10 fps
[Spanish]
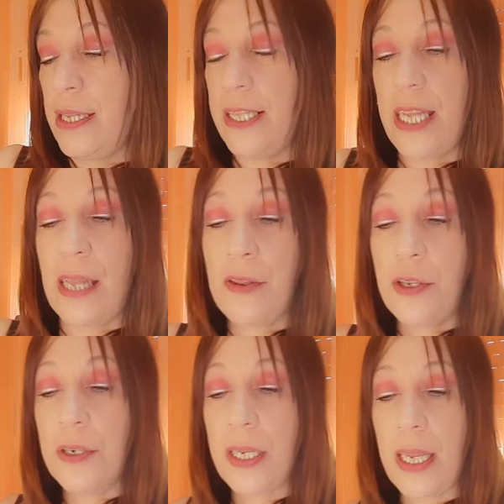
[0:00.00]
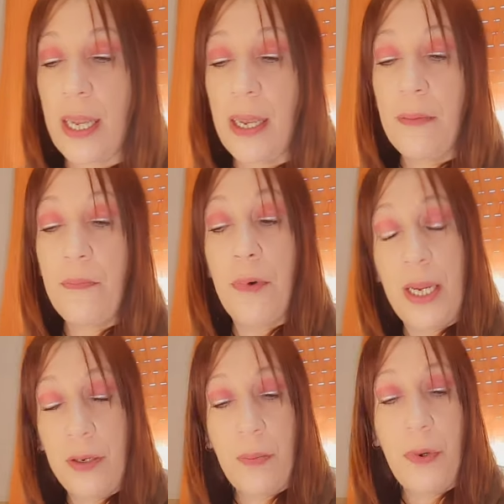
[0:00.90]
siento que, bueno,